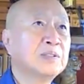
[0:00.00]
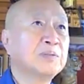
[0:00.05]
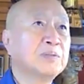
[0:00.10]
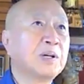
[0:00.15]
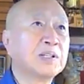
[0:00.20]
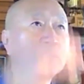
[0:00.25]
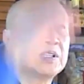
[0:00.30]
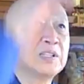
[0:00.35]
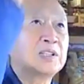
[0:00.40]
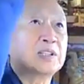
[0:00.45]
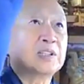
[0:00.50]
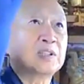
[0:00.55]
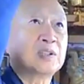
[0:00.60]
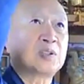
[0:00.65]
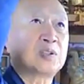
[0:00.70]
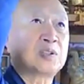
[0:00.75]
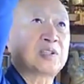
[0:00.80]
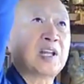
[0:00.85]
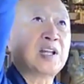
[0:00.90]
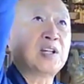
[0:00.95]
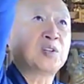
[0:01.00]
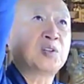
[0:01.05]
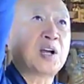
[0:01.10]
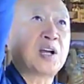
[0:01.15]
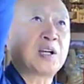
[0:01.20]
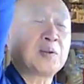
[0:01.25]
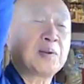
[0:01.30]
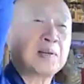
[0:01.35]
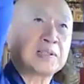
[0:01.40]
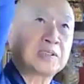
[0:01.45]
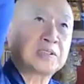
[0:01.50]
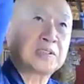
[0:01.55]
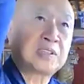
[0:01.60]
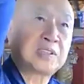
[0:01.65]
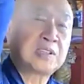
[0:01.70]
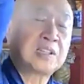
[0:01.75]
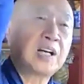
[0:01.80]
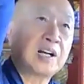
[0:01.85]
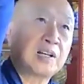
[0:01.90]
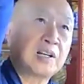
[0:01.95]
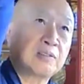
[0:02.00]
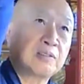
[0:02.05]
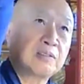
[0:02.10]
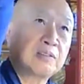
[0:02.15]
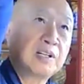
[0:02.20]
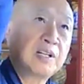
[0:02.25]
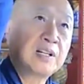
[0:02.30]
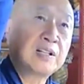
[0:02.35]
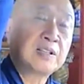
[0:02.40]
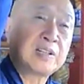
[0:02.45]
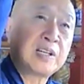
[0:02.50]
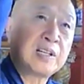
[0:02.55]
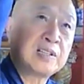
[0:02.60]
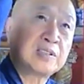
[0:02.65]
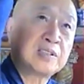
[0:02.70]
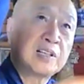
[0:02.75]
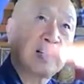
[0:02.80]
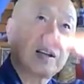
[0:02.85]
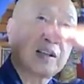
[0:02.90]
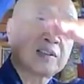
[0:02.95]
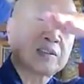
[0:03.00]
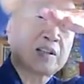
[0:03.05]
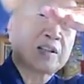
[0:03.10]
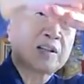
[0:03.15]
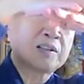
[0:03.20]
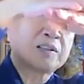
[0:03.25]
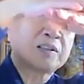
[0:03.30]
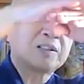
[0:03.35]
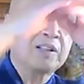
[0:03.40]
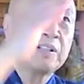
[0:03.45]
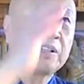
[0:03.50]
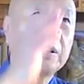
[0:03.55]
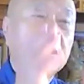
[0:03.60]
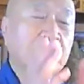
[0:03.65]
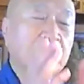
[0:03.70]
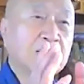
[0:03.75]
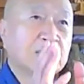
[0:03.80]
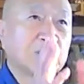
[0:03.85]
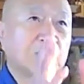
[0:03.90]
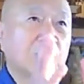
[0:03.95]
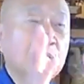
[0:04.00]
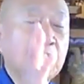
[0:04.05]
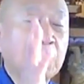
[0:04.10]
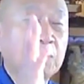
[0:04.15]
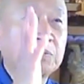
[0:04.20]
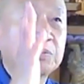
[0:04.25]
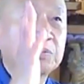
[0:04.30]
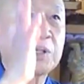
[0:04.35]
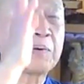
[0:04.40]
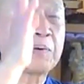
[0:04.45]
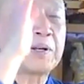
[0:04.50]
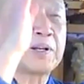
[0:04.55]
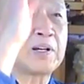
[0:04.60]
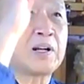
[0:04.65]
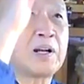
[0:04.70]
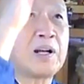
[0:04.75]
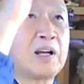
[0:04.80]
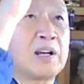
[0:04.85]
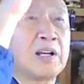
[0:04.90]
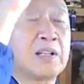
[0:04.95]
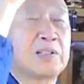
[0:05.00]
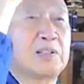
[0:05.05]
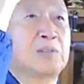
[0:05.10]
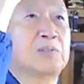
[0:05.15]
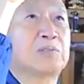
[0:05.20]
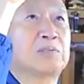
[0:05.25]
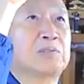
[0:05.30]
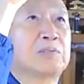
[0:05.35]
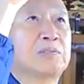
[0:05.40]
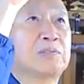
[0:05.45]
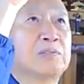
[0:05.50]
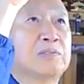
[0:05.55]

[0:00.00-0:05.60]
まあ、陰、天があれば地がある。天地が重なって、そこから草花が生えてくる。